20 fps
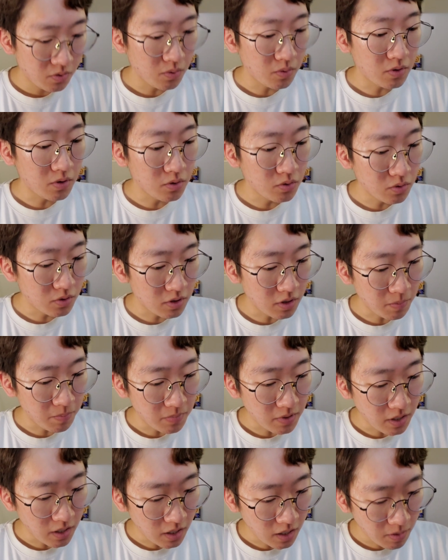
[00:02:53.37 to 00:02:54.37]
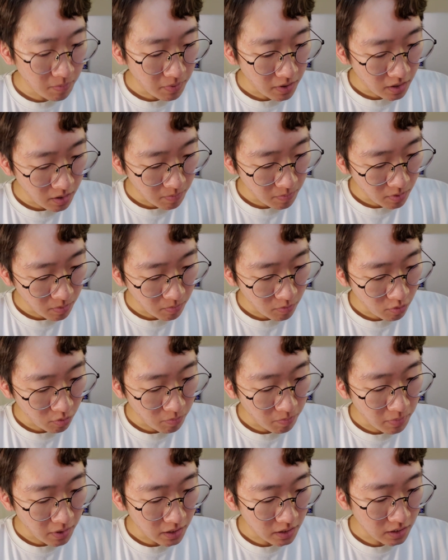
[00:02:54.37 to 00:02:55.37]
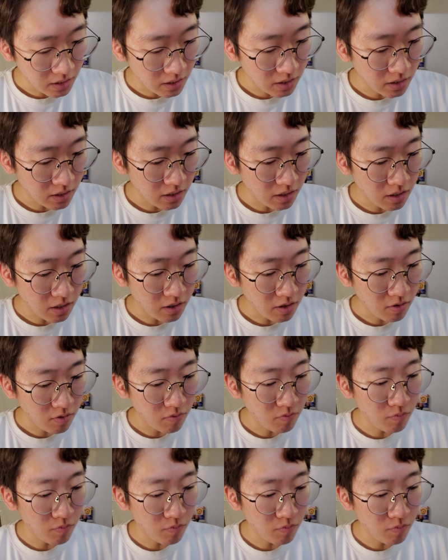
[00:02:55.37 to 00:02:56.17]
क्योंकि जो सपना के बारे में हम लोग बात करते हैं